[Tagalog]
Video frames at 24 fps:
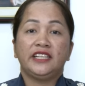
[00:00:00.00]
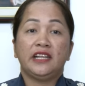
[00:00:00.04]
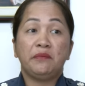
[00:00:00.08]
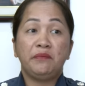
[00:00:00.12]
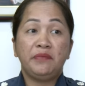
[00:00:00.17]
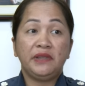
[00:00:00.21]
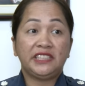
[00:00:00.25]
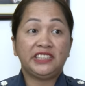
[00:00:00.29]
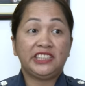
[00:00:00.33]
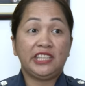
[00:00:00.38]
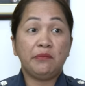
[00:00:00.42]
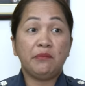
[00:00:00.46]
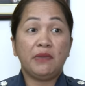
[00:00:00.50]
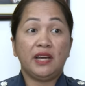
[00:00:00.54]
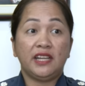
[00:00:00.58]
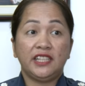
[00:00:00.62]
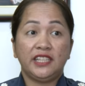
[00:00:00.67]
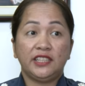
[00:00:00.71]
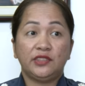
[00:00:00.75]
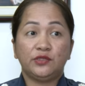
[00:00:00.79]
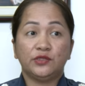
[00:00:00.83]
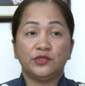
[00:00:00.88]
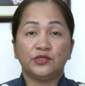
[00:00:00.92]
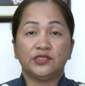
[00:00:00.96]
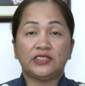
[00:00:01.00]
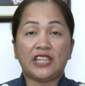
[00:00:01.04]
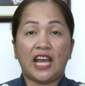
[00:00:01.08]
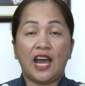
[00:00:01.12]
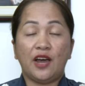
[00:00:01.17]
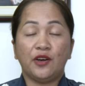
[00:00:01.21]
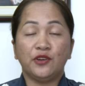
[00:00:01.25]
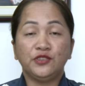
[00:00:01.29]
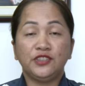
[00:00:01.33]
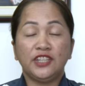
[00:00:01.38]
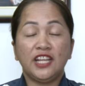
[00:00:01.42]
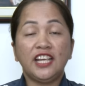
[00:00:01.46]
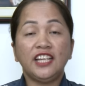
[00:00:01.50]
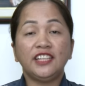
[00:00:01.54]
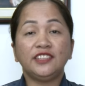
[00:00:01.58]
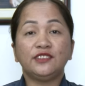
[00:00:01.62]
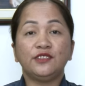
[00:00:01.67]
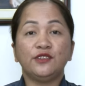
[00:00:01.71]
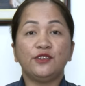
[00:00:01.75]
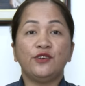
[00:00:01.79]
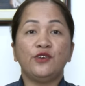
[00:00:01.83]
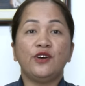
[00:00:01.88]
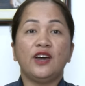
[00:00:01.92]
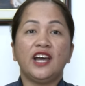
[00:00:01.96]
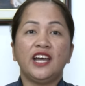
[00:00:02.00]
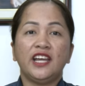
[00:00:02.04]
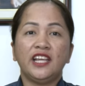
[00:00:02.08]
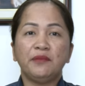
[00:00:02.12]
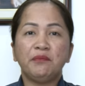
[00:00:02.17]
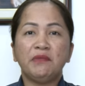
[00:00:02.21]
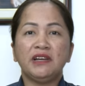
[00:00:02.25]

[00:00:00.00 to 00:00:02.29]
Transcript: nabiktima nitong tao na ito ay